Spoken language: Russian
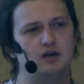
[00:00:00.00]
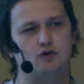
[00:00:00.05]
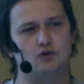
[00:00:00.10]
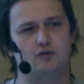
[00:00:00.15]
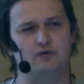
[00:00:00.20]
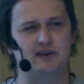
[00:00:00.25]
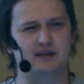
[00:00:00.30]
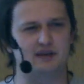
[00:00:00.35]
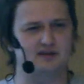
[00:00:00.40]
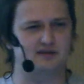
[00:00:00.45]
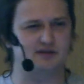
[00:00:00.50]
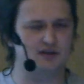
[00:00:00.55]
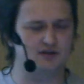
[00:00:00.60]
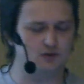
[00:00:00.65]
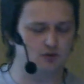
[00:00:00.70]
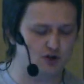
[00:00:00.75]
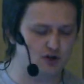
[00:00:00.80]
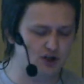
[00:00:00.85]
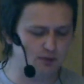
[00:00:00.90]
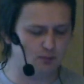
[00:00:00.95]
то выкини
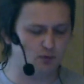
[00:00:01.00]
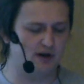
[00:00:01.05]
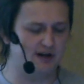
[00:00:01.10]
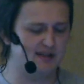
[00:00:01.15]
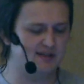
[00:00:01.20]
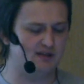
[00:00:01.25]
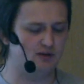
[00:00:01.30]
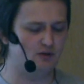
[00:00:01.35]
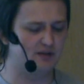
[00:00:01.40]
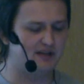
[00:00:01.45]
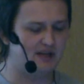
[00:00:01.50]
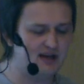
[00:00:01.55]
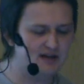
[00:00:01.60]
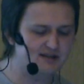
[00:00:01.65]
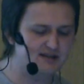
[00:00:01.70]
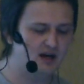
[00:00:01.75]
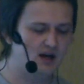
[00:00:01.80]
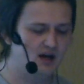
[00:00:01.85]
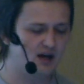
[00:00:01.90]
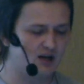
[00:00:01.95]
сразу ошибку, а если он
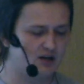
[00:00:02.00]
есть,